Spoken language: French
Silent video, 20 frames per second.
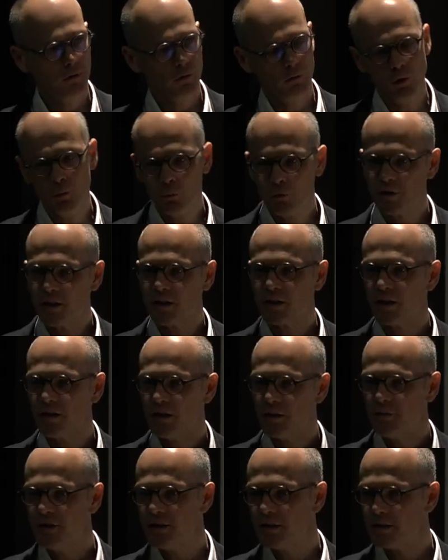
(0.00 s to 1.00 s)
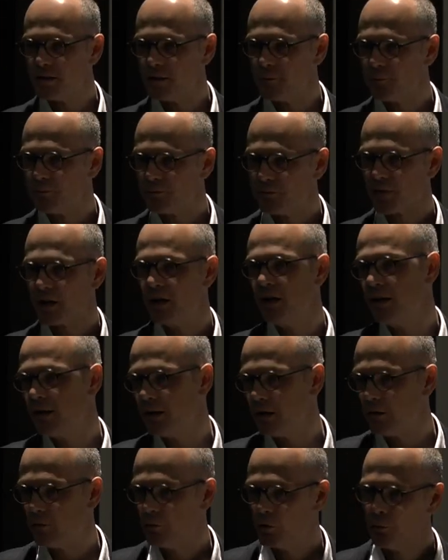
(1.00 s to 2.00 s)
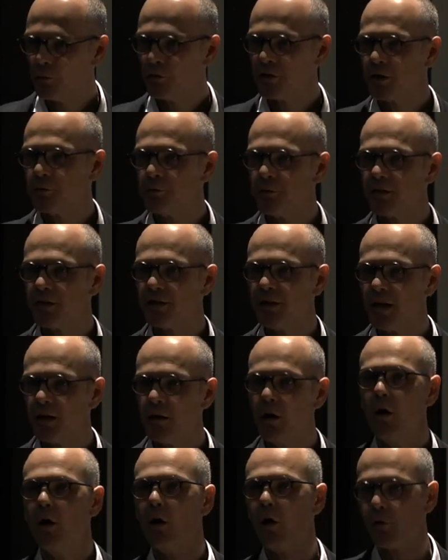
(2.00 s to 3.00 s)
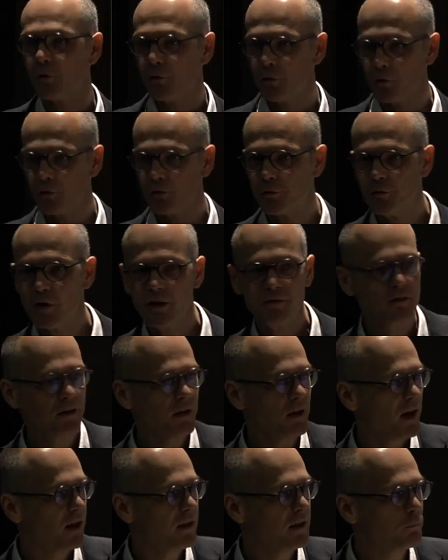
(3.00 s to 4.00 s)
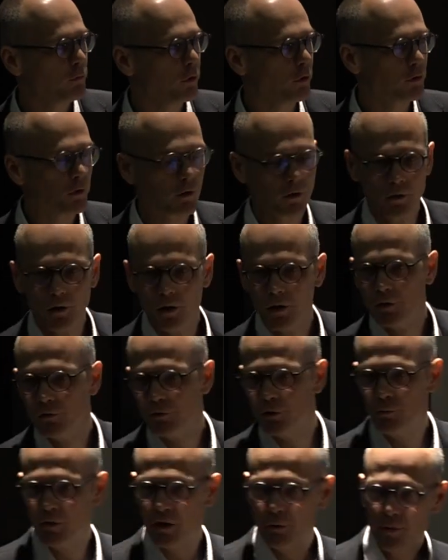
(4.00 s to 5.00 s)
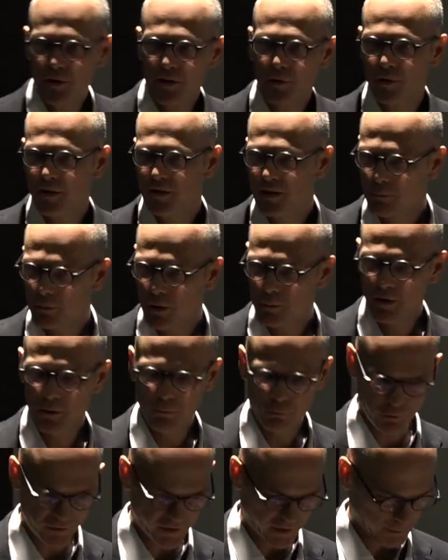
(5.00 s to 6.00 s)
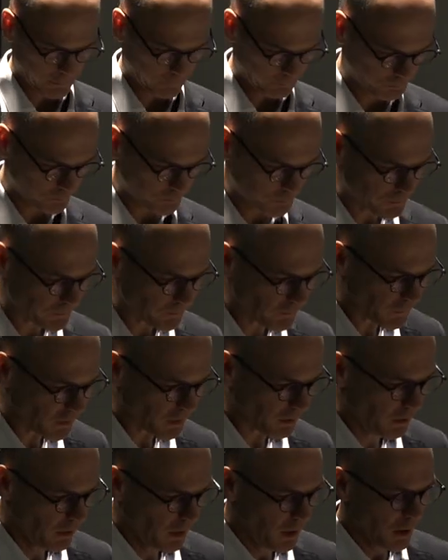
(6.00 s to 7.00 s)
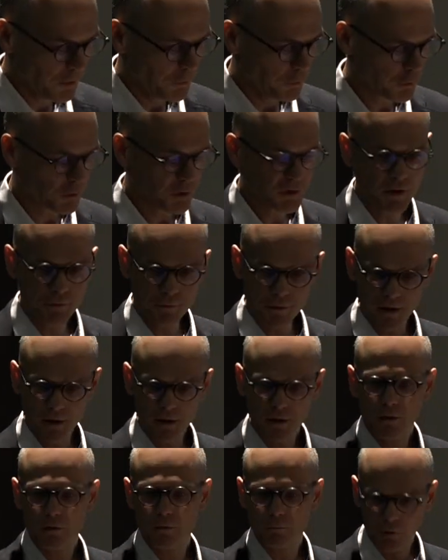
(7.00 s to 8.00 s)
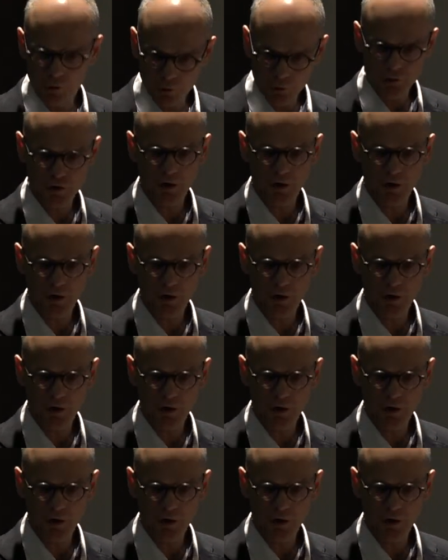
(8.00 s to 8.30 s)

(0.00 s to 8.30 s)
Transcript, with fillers: le monde académique et le monde industriel en sciences de la vie à l'époque. 2008, on n'était pas bien plus tard. Donc en effet, quand